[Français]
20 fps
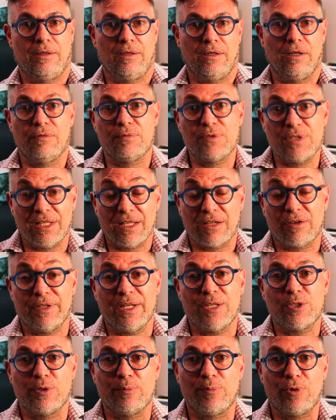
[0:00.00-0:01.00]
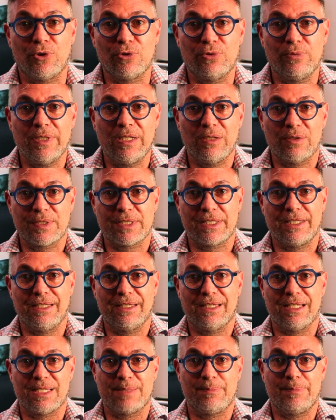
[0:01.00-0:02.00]
Alors vous allez reconnaître ce produit lorsqu'il
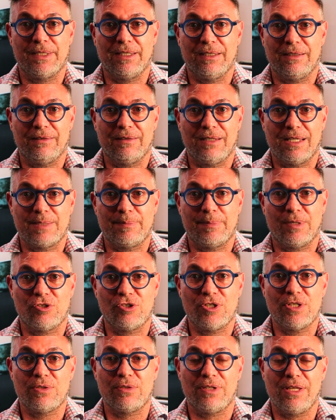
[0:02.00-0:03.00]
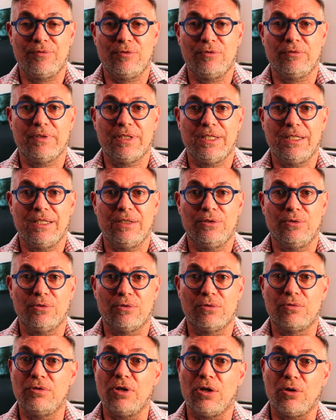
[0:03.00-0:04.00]
est euh, aspergé sur l'avion, il est de
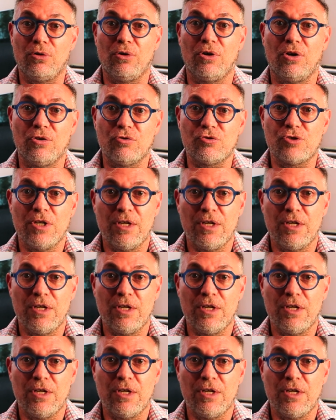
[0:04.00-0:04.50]
couleur orange.